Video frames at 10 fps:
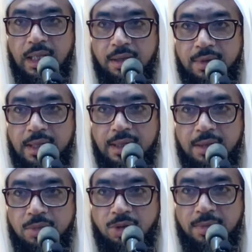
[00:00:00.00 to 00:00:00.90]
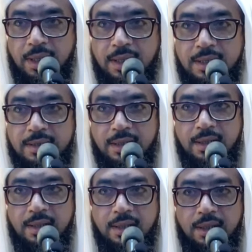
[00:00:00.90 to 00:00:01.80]
எனவே தான் பெருமானார்
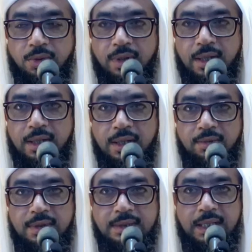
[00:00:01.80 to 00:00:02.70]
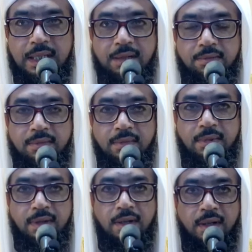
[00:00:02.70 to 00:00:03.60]
செல்லல்லாஹு அலேஹி வசல்லம்
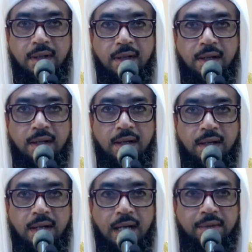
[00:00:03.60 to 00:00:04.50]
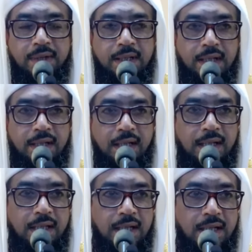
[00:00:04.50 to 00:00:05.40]
அவர்கள்
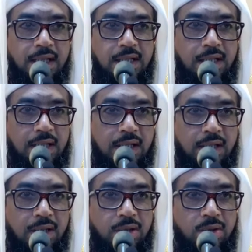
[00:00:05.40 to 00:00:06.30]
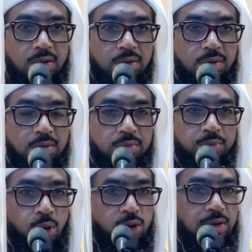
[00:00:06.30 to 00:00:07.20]
என்கின்ற அந்த
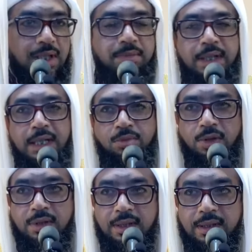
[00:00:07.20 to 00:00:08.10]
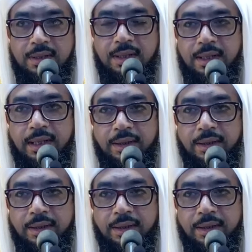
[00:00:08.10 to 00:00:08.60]
பொது நபரை முன்னிறுத்தி